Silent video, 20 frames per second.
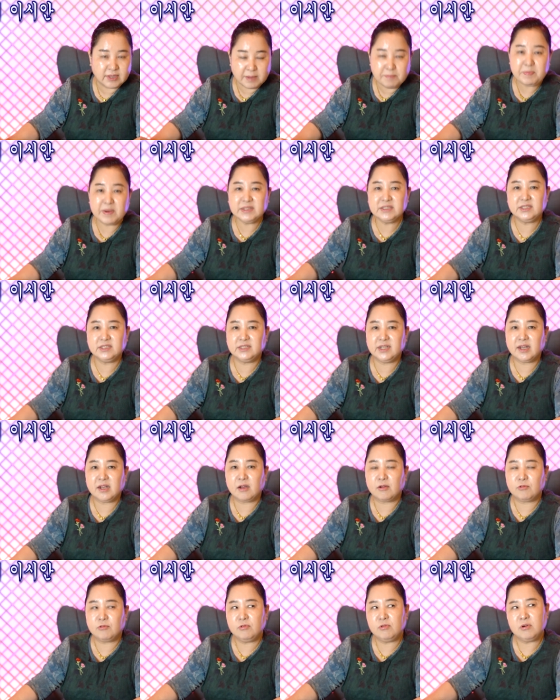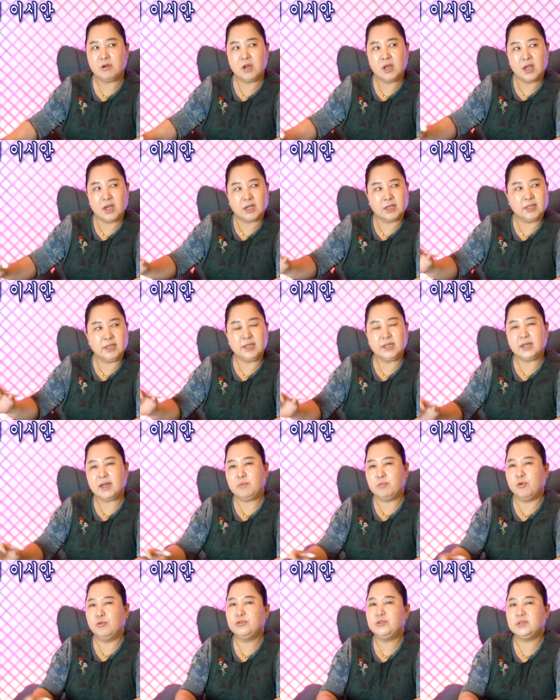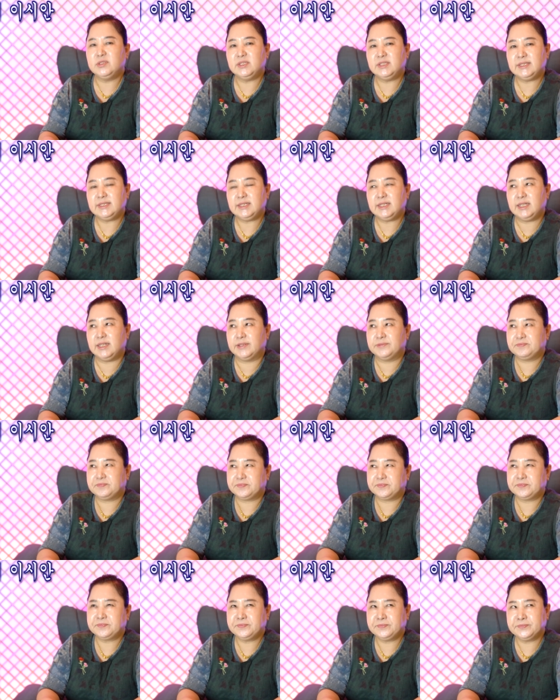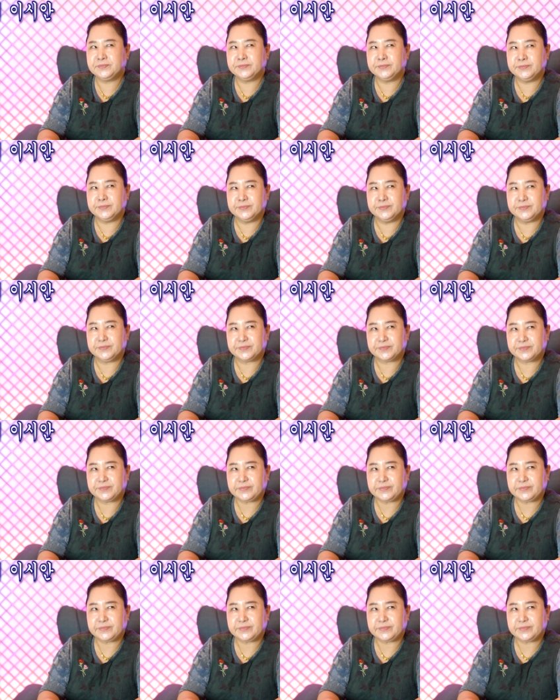떼빵질을 해갖고 그러니까 뭐든지 음